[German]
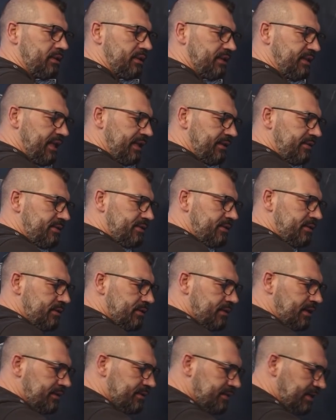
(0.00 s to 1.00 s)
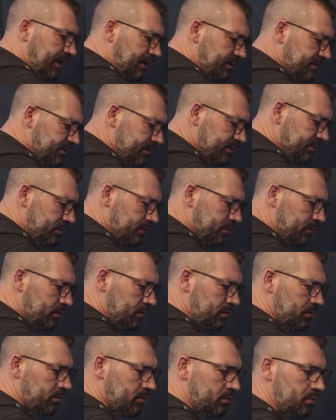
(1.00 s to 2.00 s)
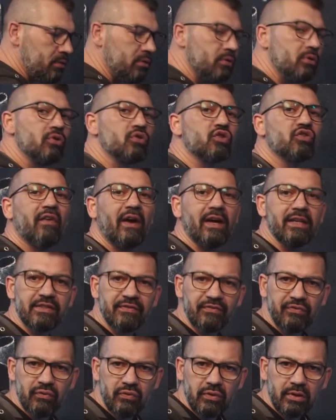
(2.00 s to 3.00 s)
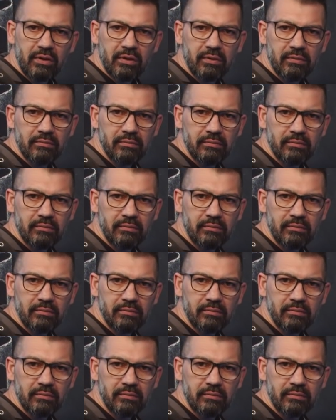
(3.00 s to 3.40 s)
nennt sich das Ganze Schweißfuge.